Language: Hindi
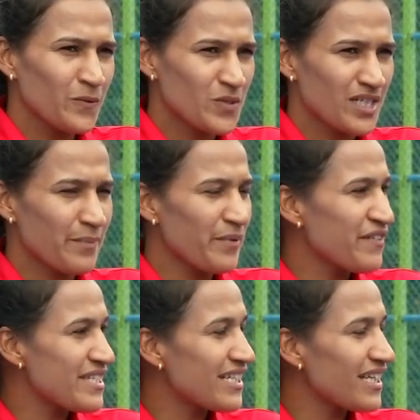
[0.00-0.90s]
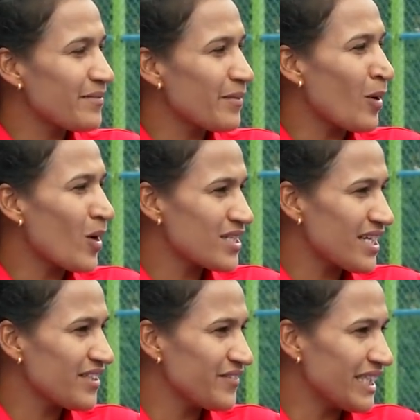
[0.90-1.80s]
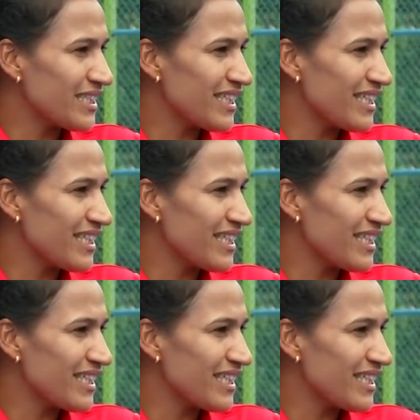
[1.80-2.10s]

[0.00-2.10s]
उस टाइम पे फिज़िकली मैं बहुत ज़्यादा वीक थी